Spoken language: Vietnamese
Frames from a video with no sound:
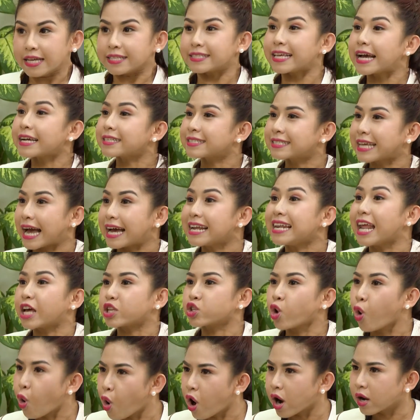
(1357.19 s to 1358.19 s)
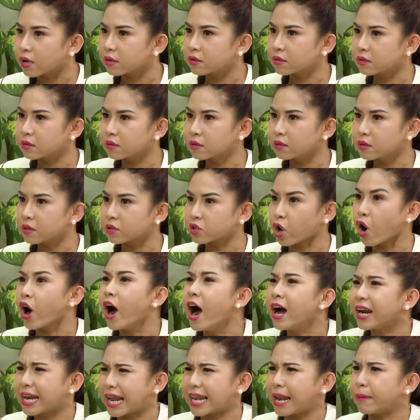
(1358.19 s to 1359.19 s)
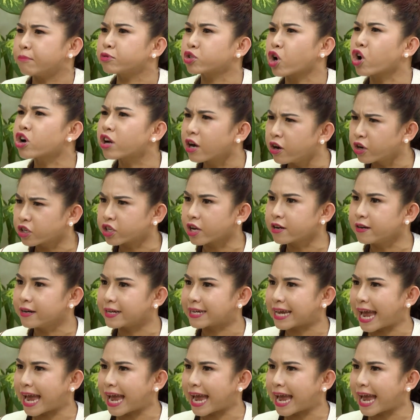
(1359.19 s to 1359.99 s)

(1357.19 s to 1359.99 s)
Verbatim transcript: Chắc chắn là thua. Còn hơn là làm trò cười cho người